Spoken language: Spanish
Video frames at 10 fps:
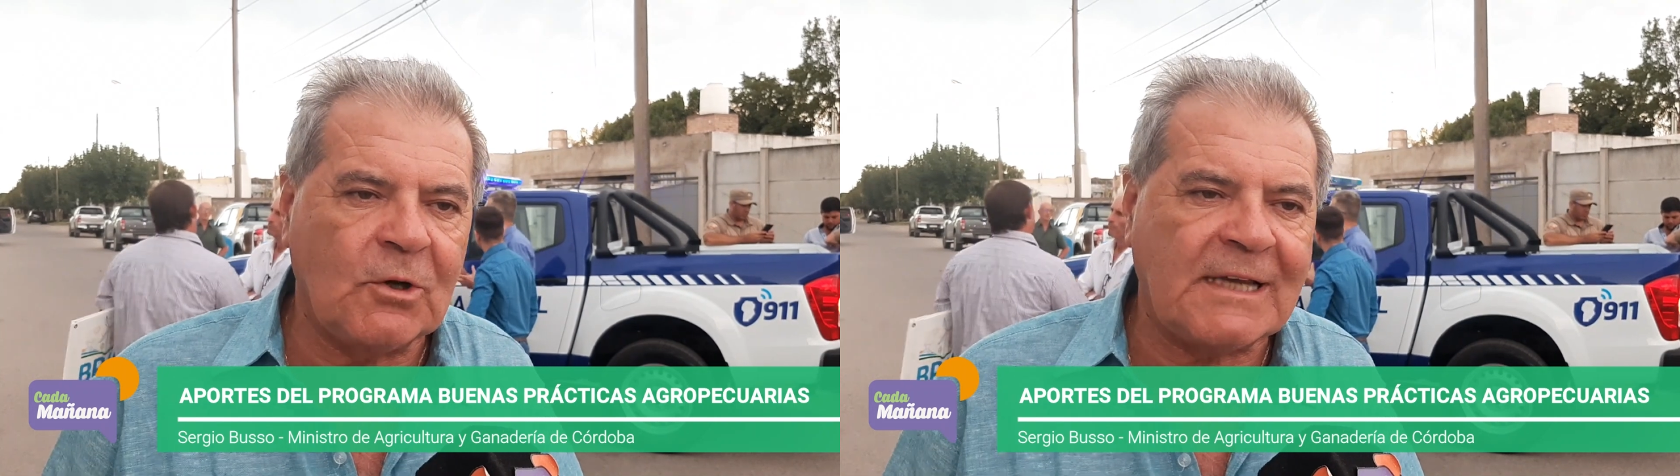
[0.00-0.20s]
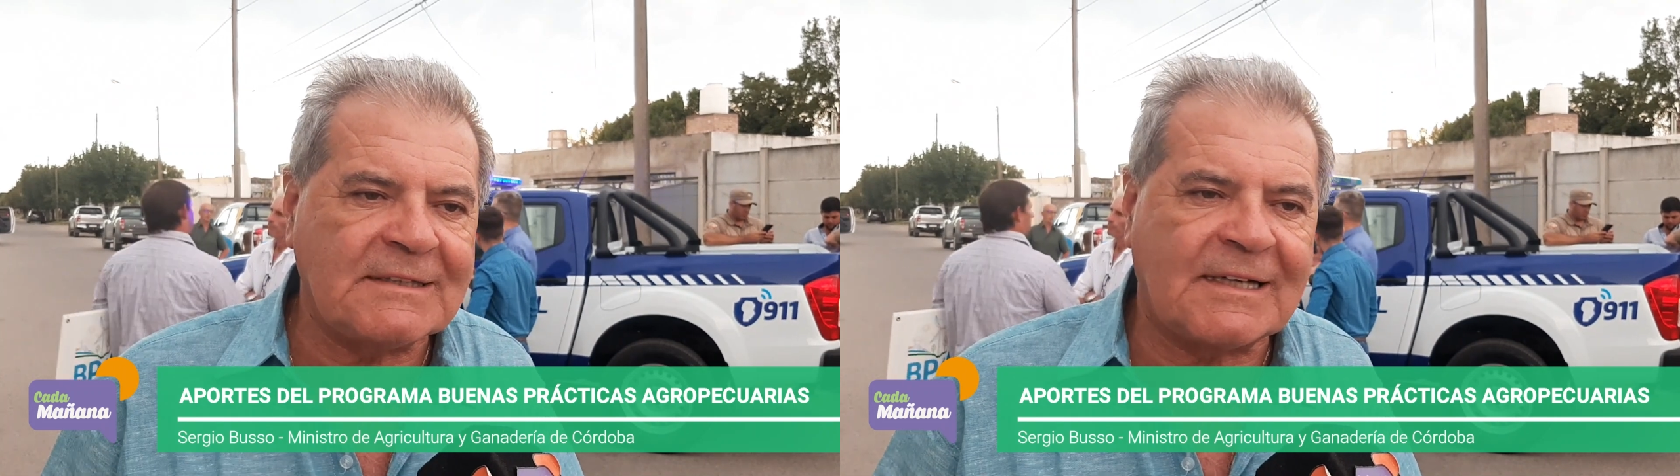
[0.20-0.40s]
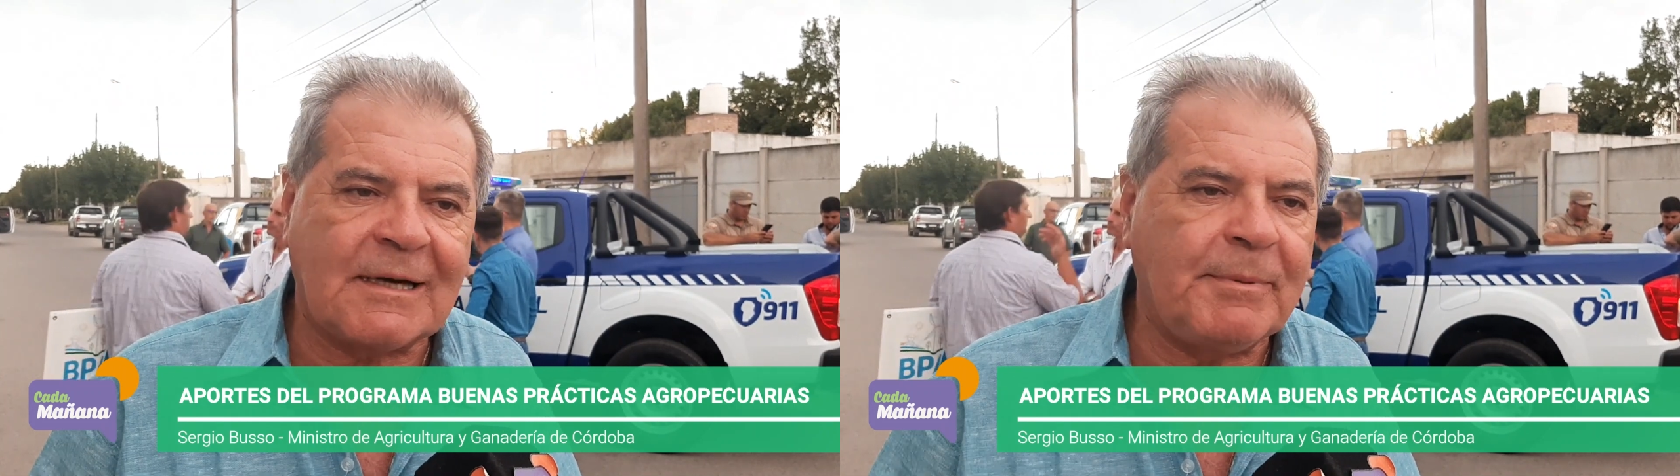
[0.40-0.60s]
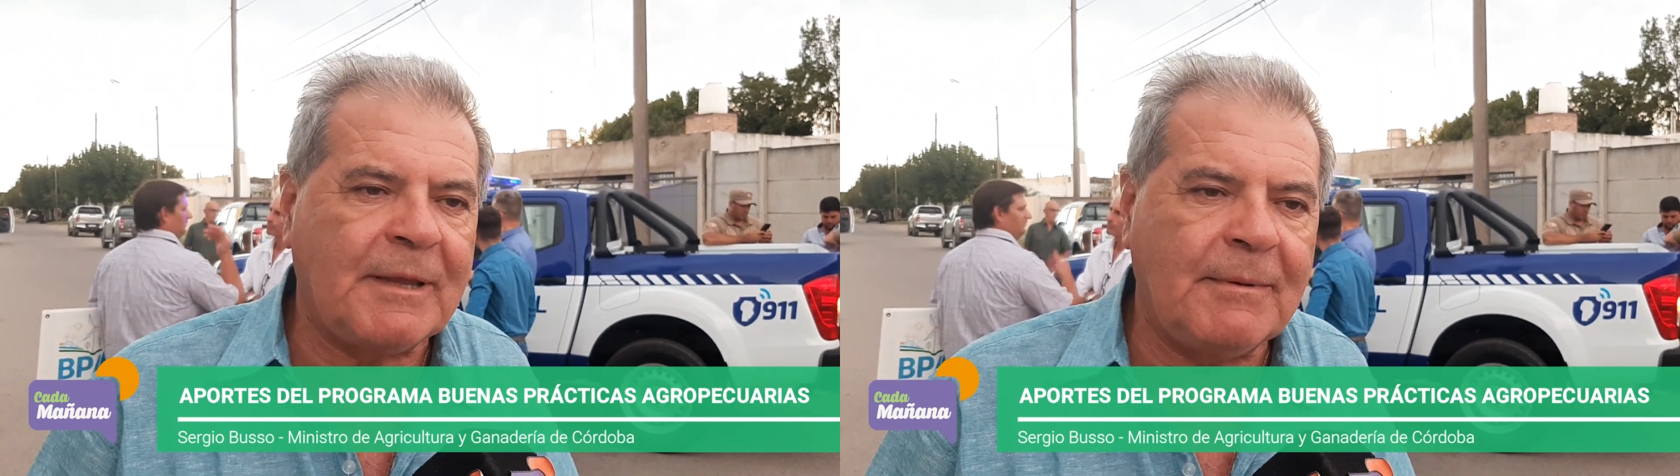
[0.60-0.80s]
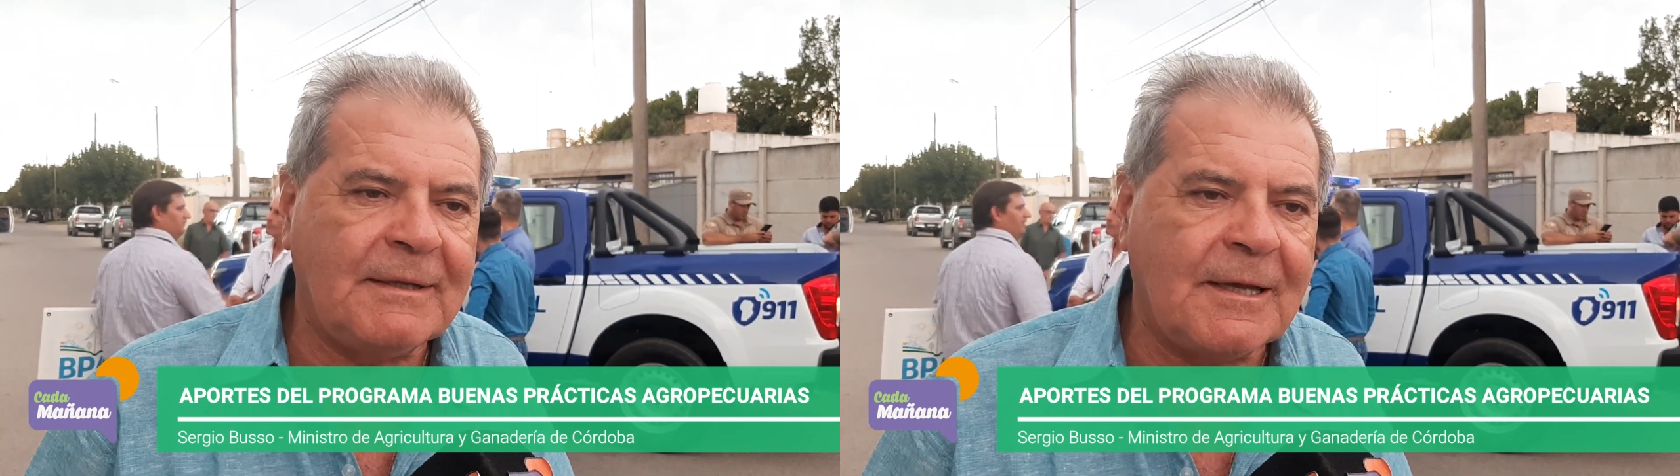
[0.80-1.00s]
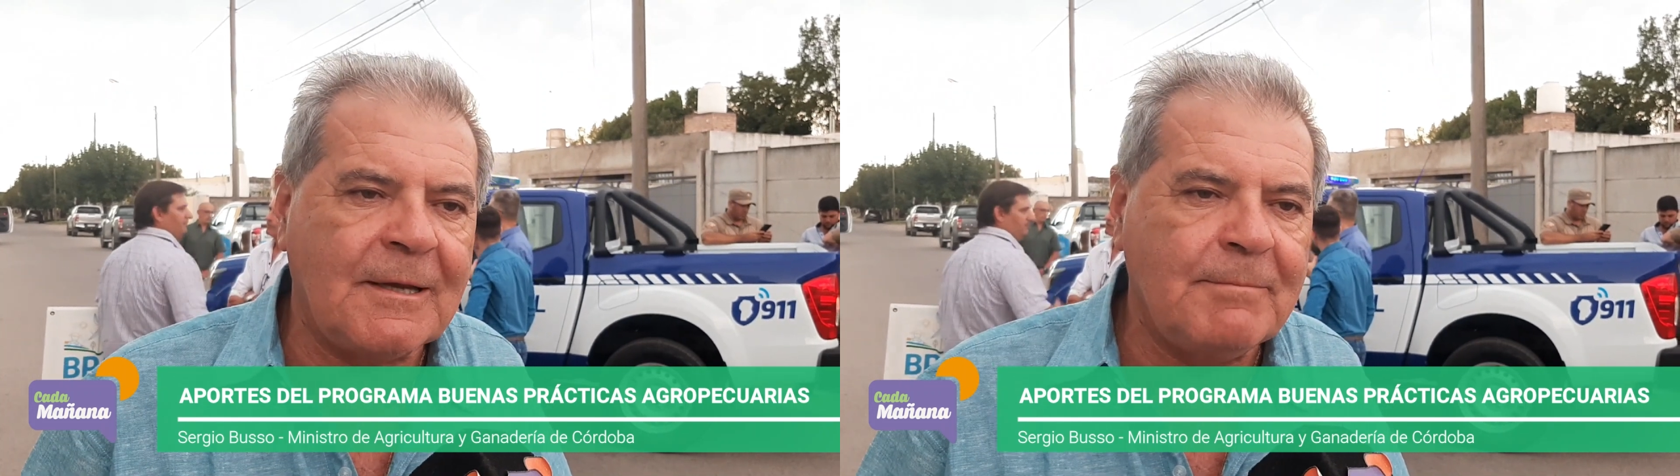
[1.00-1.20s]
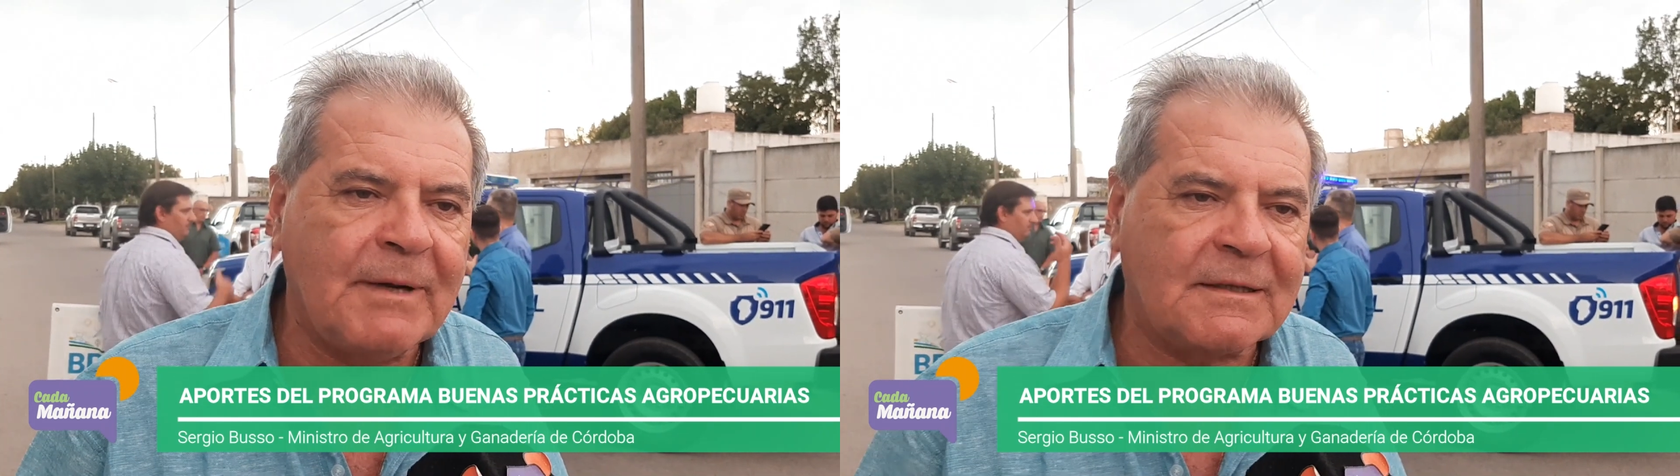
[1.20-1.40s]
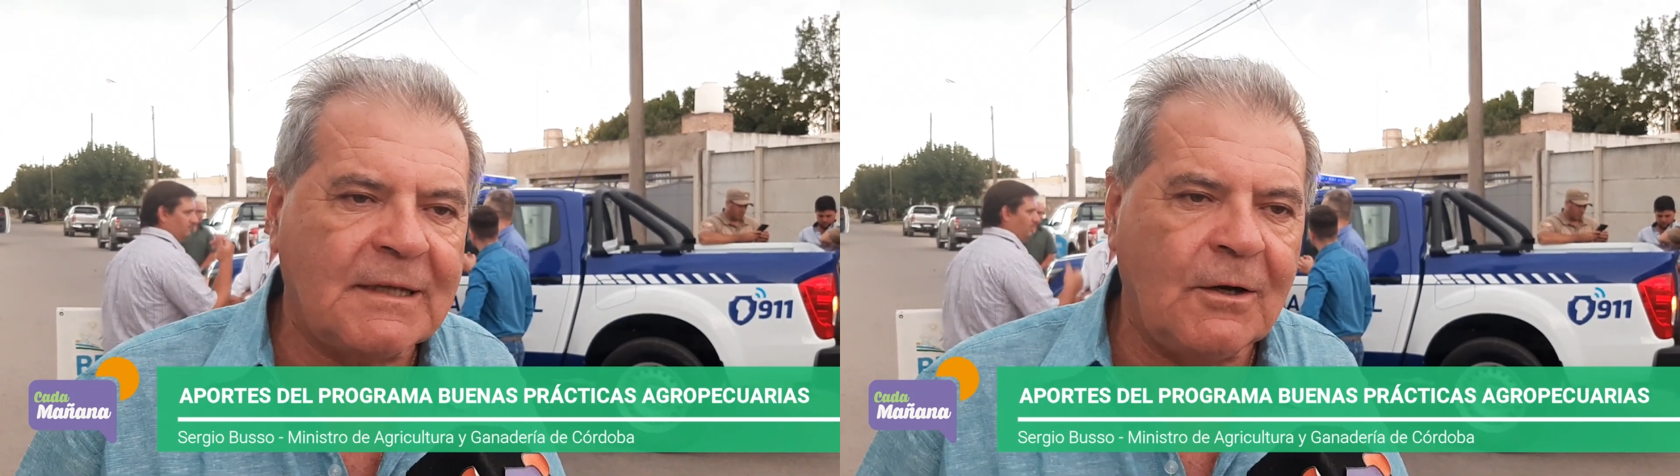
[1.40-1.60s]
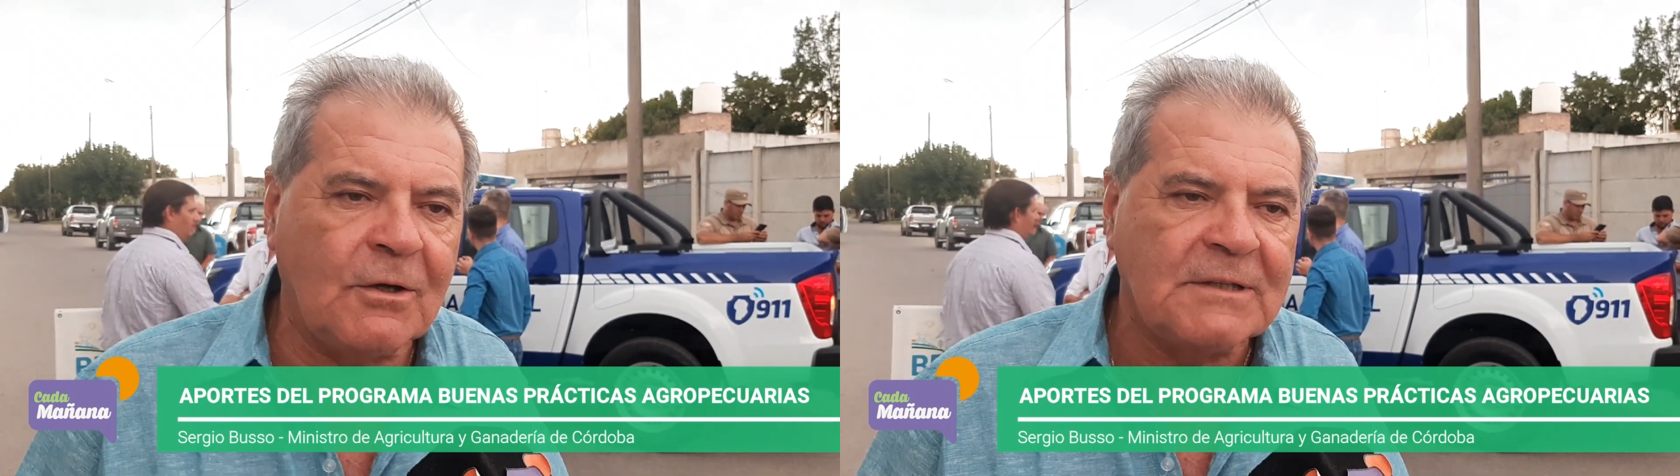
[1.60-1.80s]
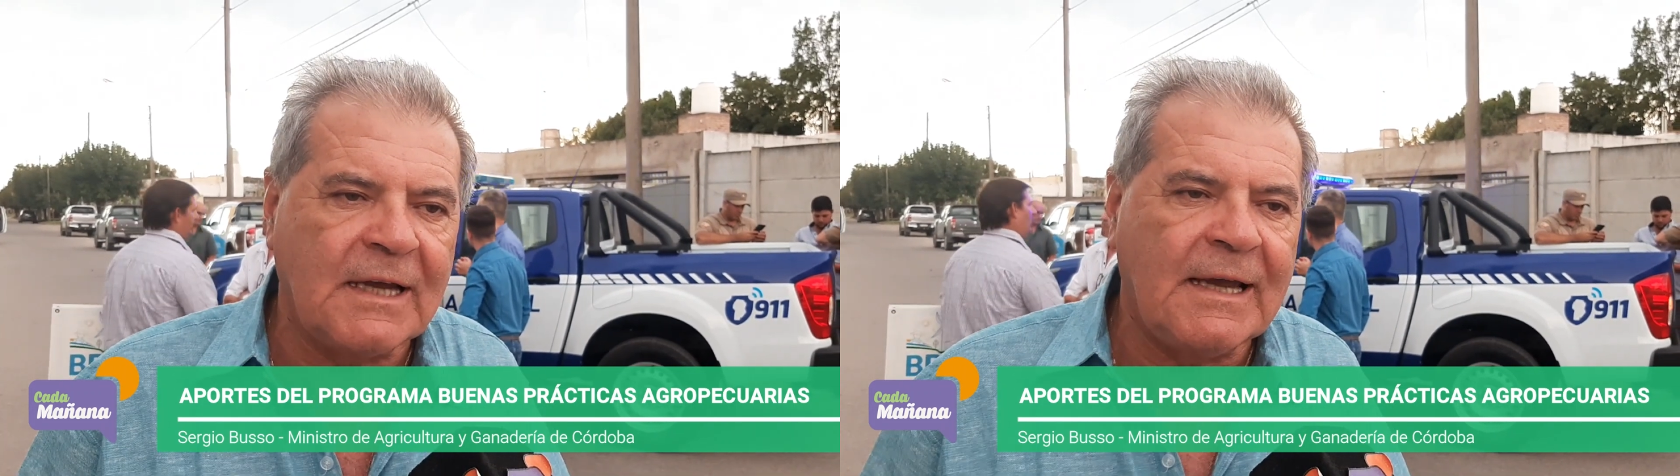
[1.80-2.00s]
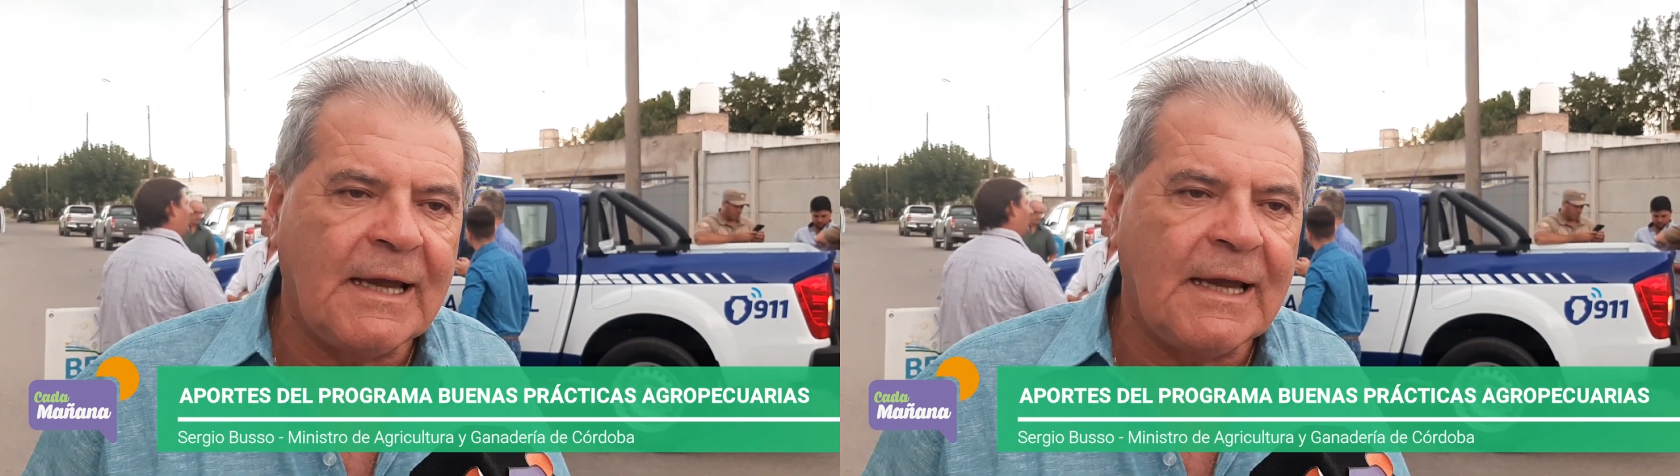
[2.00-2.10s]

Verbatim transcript: lo que hacen rápidamente es invertirlos